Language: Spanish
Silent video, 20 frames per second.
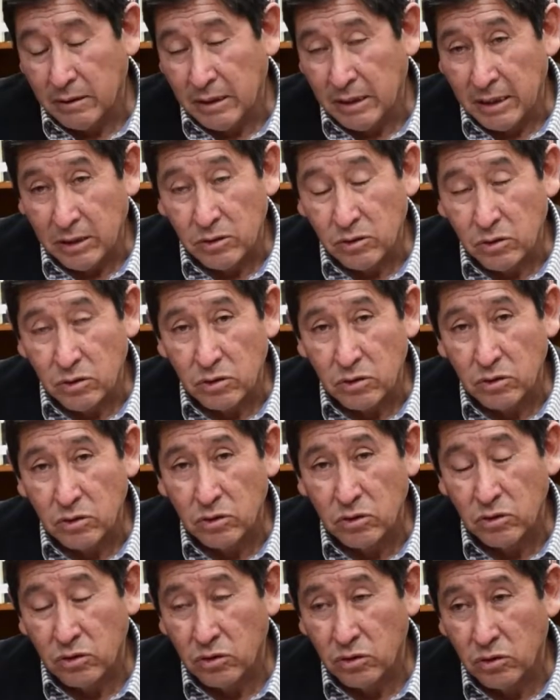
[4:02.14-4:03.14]

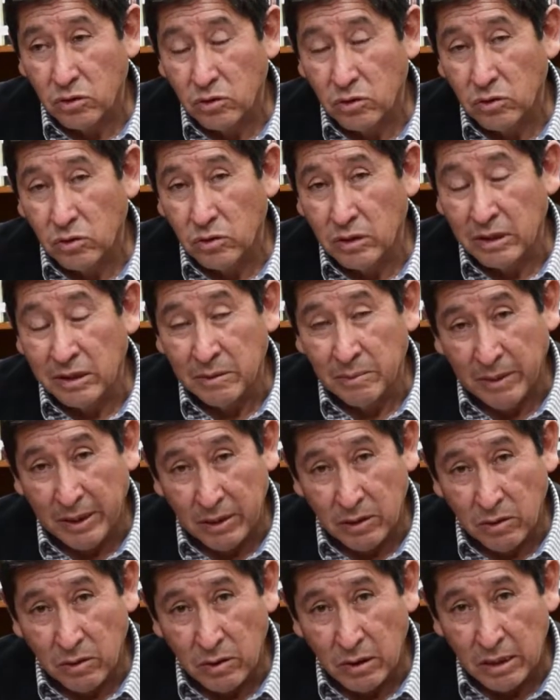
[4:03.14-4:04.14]
Estos
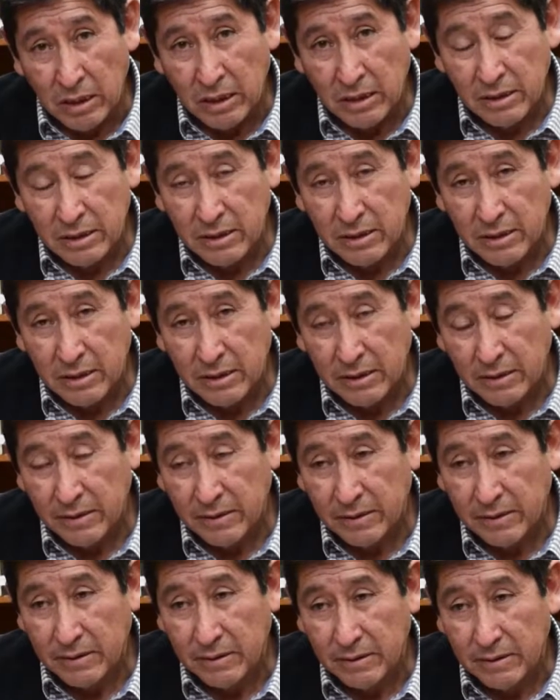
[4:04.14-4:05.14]
españoles
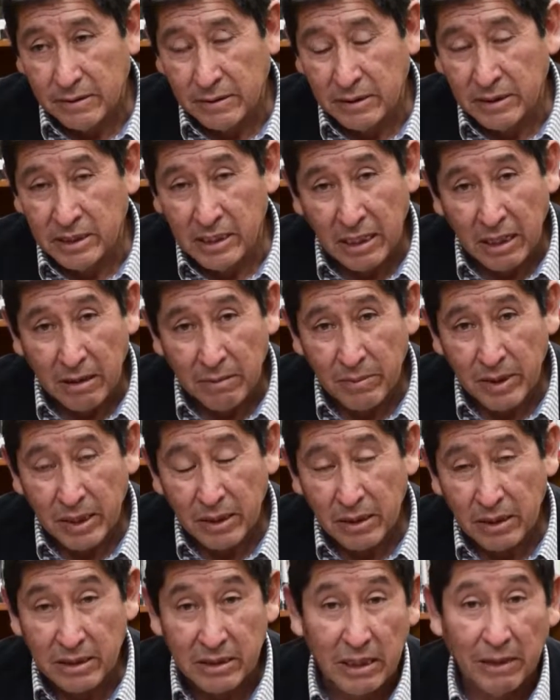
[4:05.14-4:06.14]

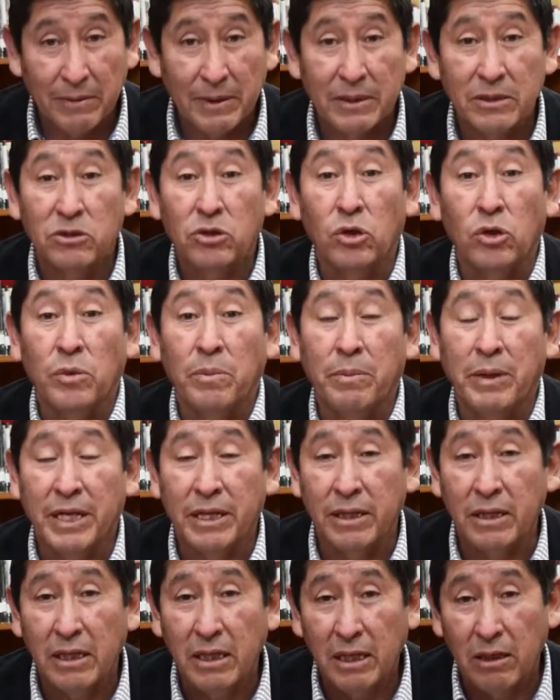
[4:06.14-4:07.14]
realmente estaban
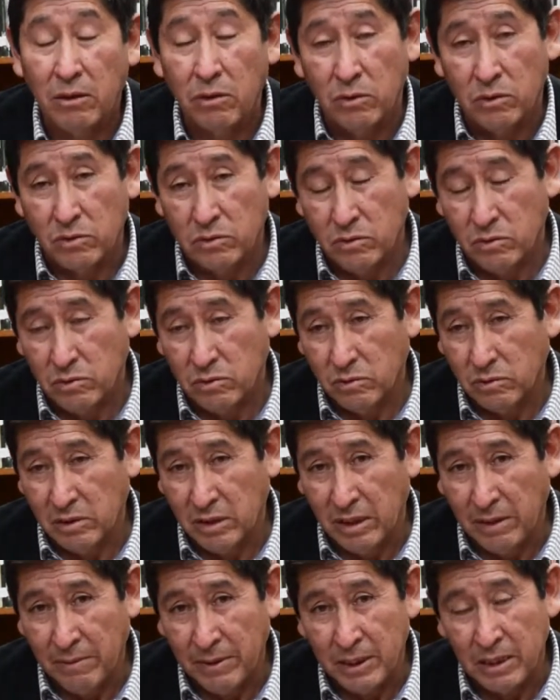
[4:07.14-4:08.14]
sorprendidos
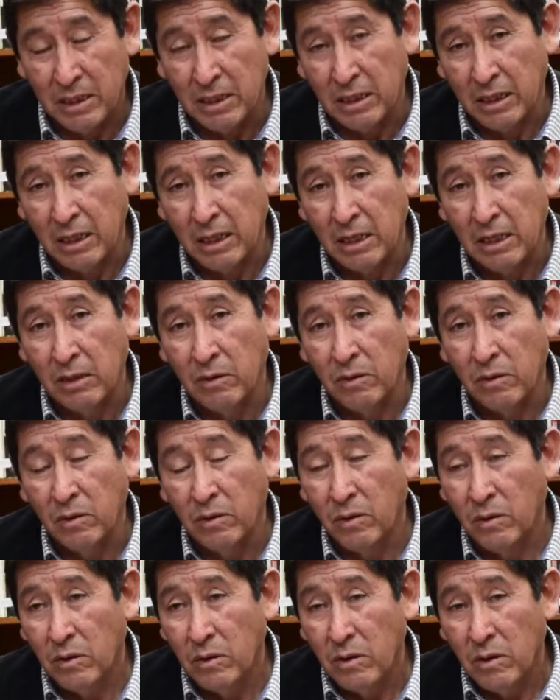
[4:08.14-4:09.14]
de haber llegado
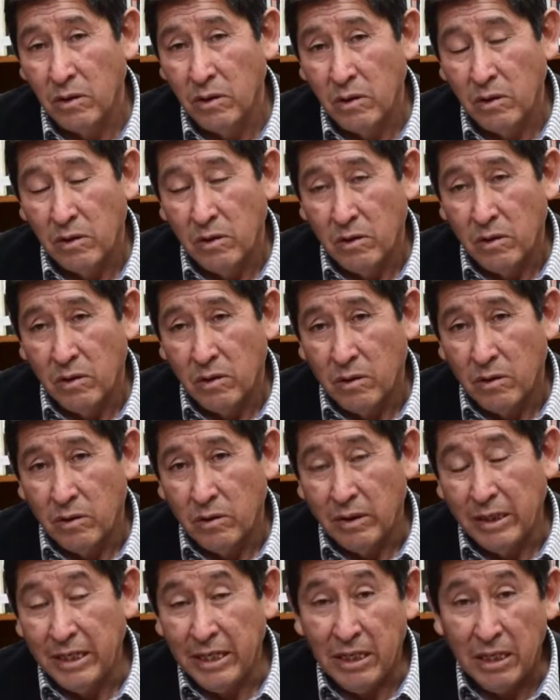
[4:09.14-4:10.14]

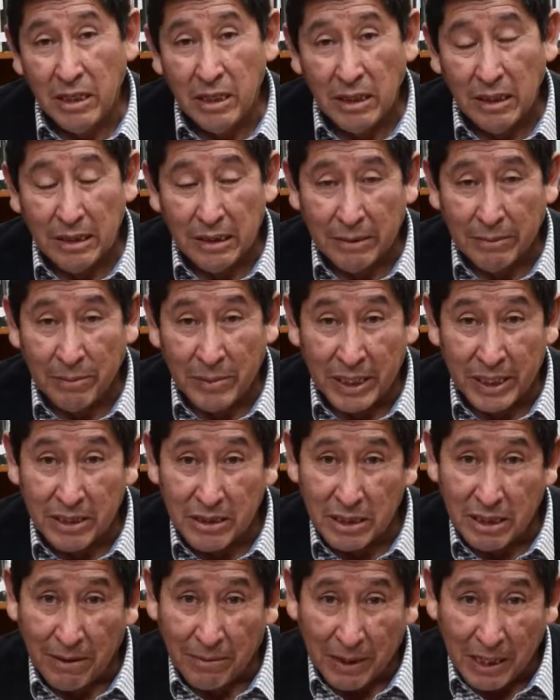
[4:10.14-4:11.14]
y
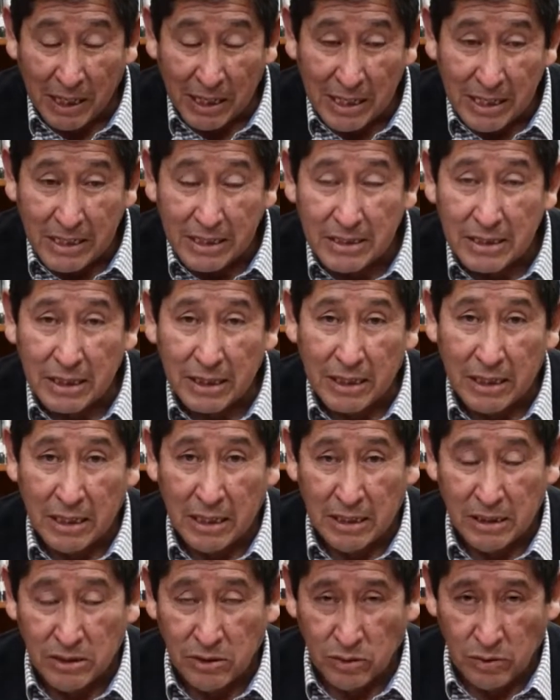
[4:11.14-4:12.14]
ver la belleza de
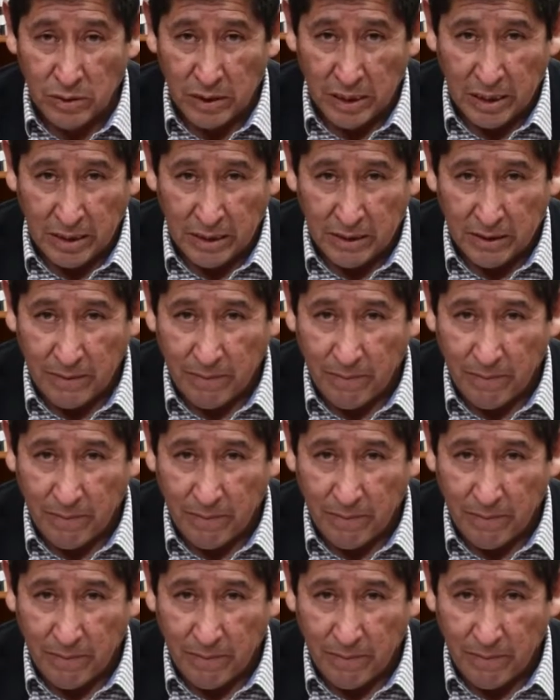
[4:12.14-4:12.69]
la ciudad.